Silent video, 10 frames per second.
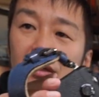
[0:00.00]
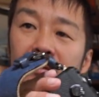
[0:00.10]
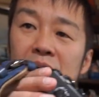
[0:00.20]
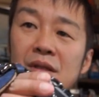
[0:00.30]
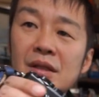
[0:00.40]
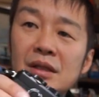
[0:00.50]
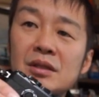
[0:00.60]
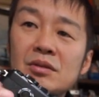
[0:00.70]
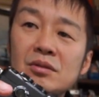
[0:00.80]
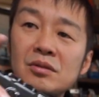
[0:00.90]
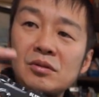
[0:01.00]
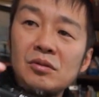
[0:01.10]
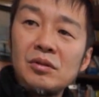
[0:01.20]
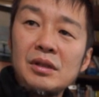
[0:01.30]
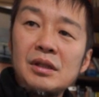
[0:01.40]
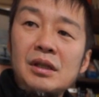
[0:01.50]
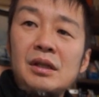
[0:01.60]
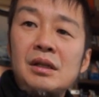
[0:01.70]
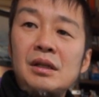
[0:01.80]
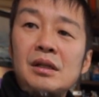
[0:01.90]
たいなのつけてずっとこうやって
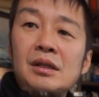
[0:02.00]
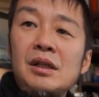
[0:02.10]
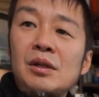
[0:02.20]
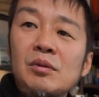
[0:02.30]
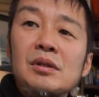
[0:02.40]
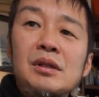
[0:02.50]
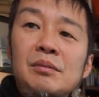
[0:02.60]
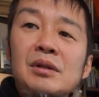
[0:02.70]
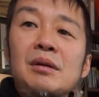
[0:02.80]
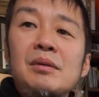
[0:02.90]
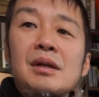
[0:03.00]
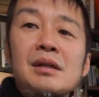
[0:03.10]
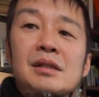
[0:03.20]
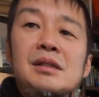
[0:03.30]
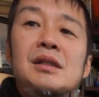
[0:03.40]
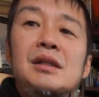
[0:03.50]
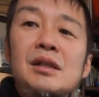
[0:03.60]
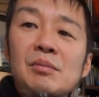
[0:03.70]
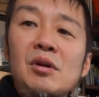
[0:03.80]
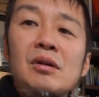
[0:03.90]
手で持ってブラブラしてい
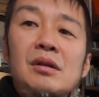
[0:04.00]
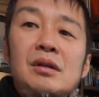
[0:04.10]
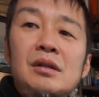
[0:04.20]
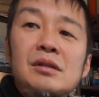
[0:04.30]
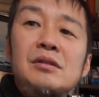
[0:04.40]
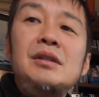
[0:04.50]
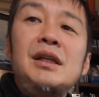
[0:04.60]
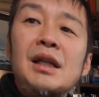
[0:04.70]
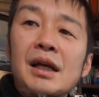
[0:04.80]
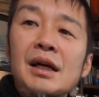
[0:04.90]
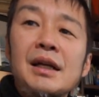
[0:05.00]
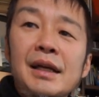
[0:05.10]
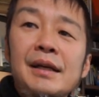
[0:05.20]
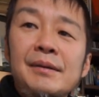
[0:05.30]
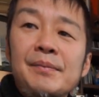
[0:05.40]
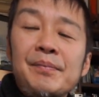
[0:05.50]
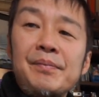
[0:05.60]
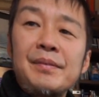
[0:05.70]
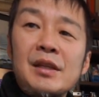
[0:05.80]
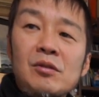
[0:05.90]
ても苦にならない
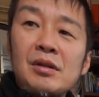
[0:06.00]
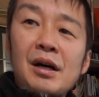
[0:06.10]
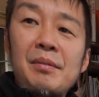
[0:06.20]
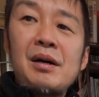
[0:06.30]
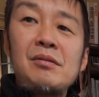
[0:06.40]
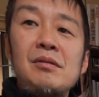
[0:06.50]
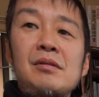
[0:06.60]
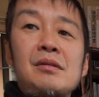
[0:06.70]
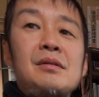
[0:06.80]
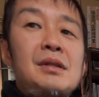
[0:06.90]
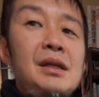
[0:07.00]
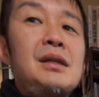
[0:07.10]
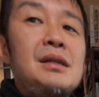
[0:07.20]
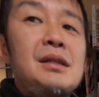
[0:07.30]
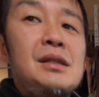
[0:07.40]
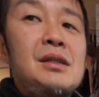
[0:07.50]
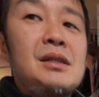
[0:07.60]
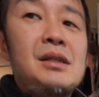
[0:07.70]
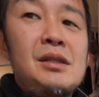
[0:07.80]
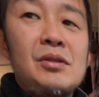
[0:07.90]
こうカバンをね
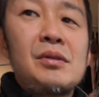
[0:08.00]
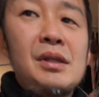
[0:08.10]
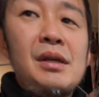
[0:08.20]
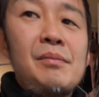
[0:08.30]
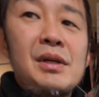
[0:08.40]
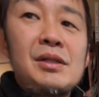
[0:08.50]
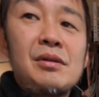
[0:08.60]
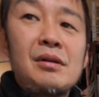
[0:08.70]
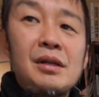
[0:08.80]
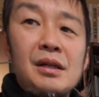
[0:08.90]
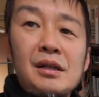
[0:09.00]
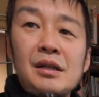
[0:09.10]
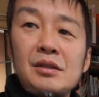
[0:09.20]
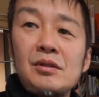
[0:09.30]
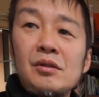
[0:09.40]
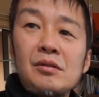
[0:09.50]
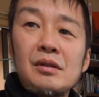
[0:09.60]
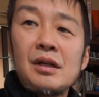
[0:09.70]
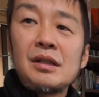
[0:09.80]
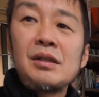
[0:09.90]
しょって街を歩きながらずっと
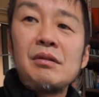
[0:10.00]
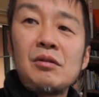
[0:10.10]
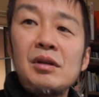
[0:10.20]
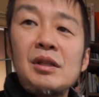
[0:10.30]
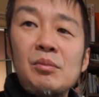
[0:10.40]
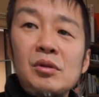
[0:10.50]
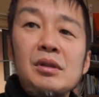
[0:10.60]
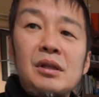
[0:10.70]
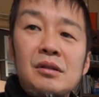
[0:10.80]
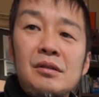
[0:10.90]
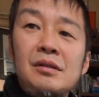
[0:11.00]
片手はこうやって持っている